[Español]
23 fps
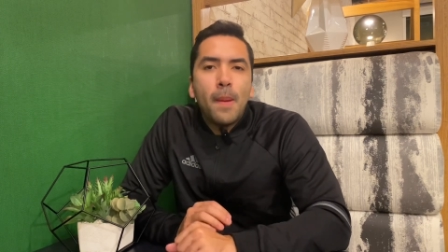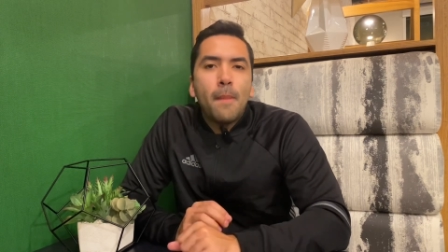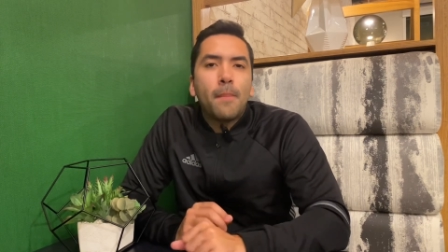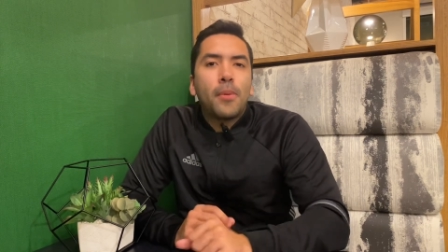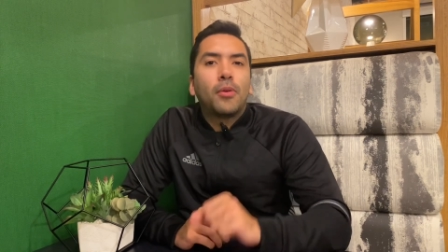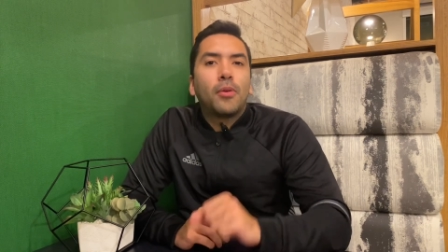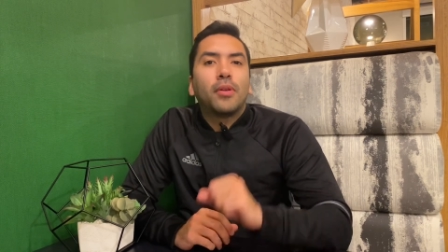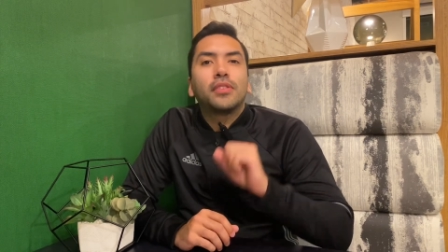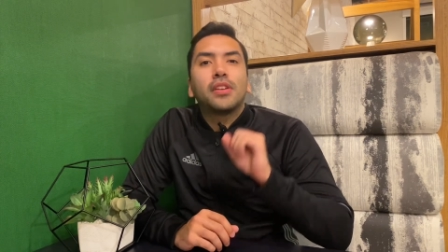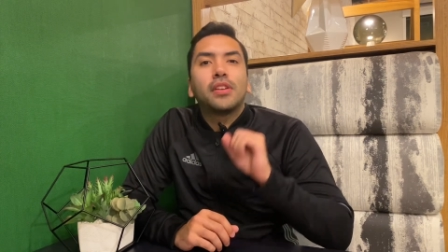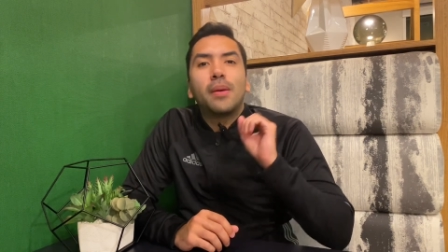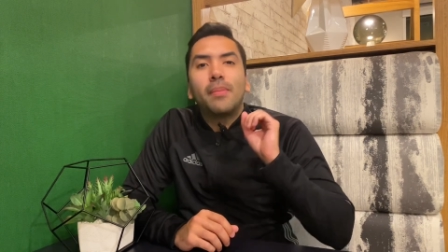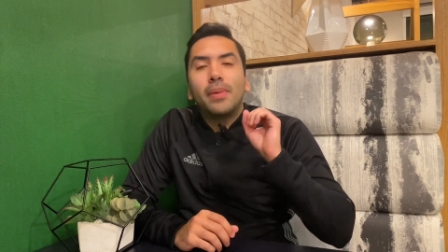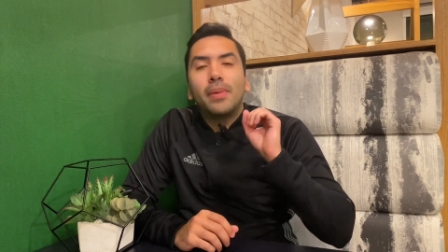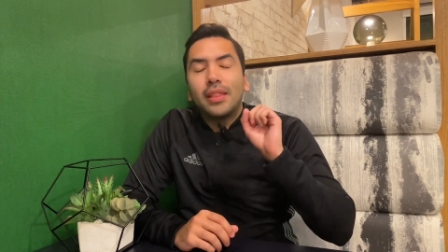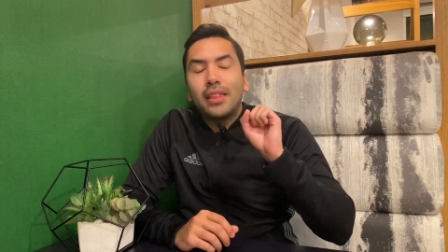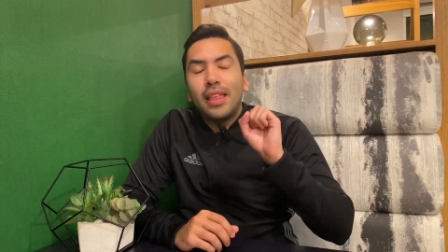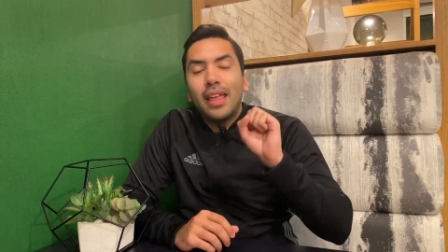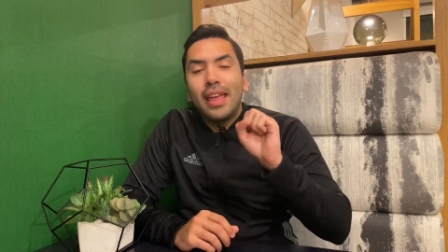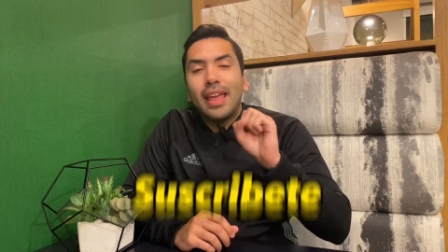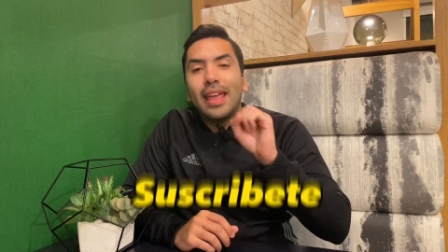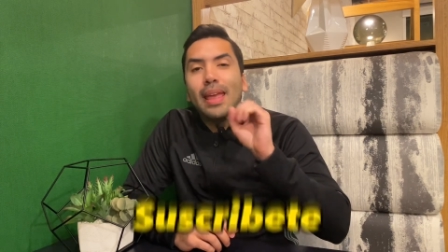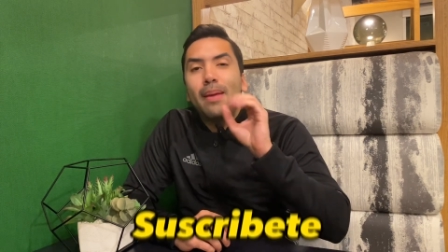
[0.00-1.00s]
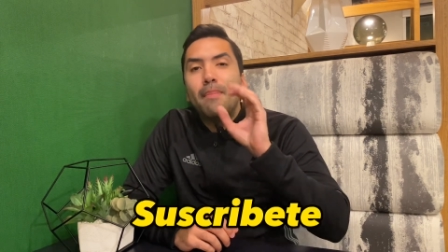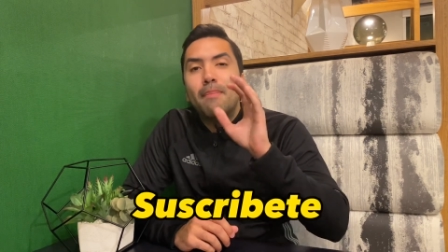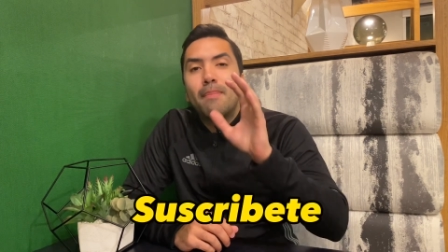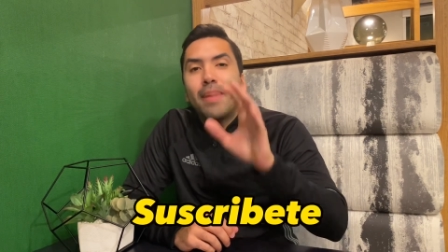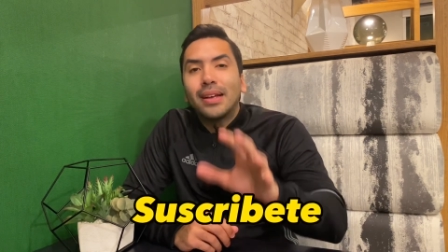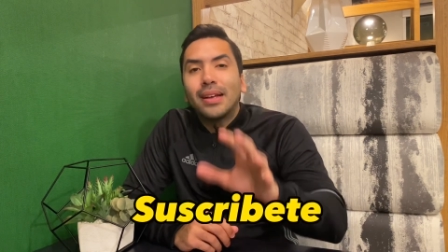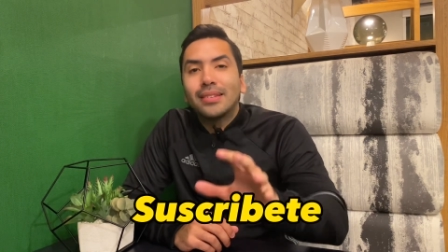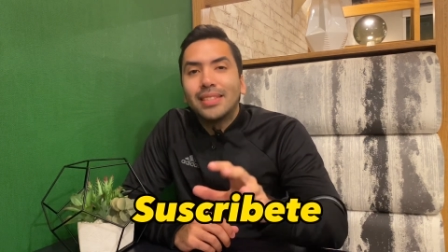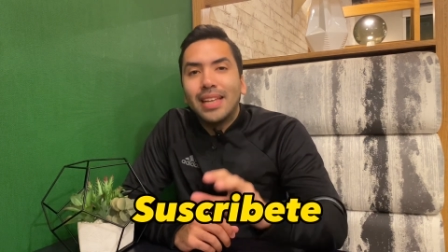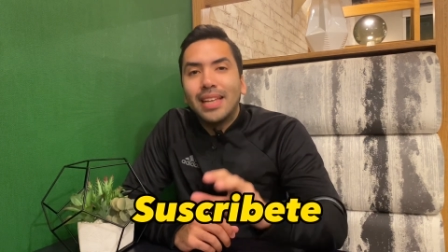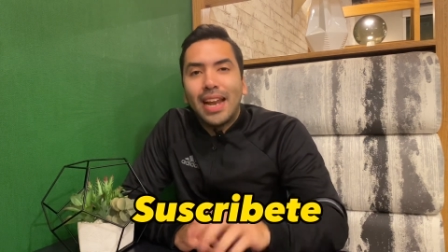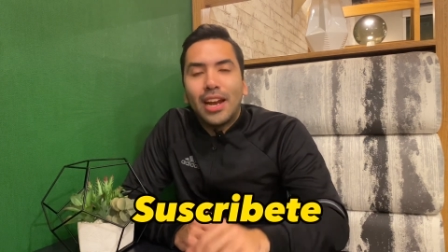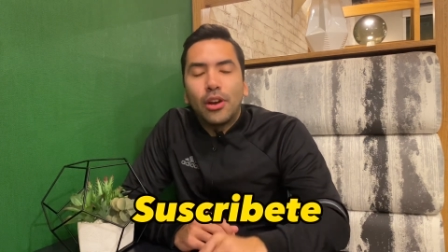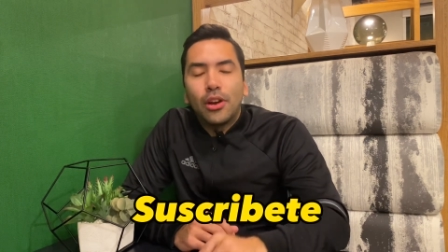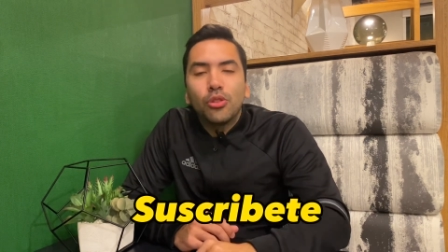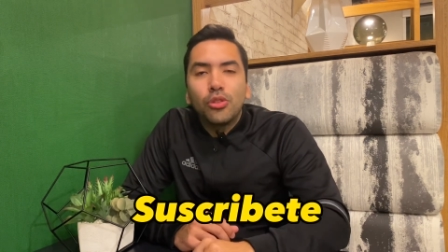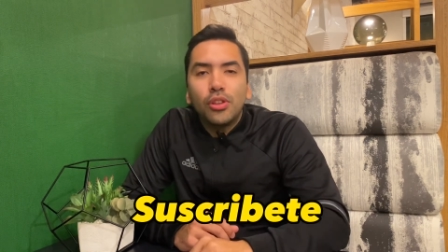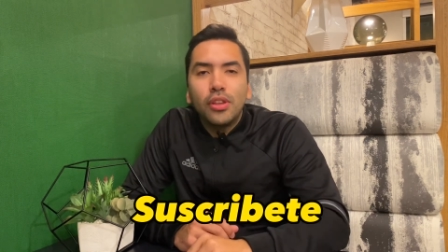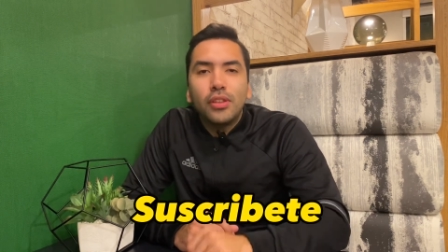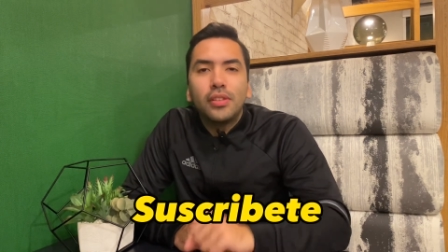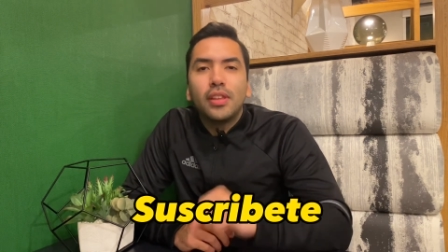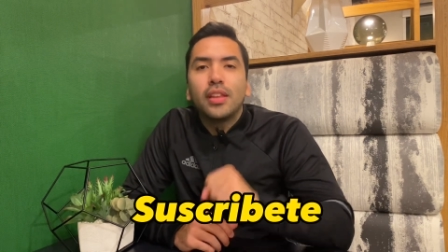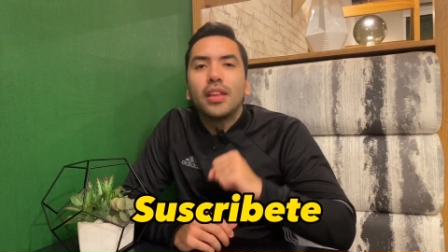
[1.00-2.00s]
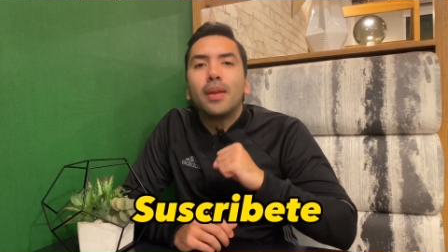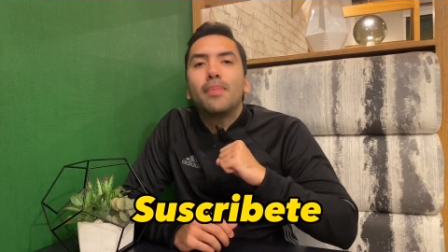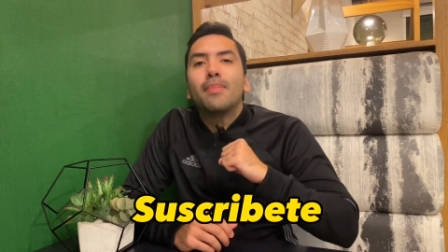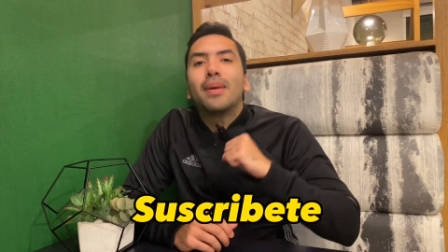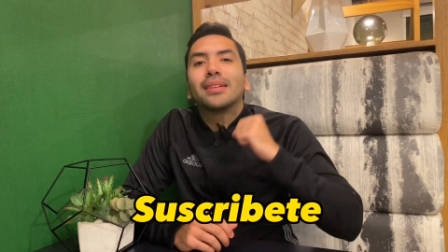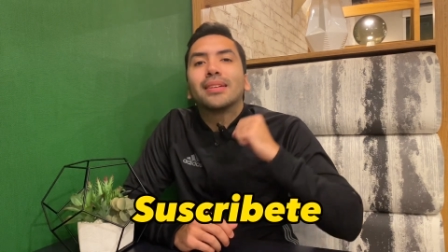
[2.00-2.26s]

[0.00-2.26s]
pero básicamente en base a la noticia y en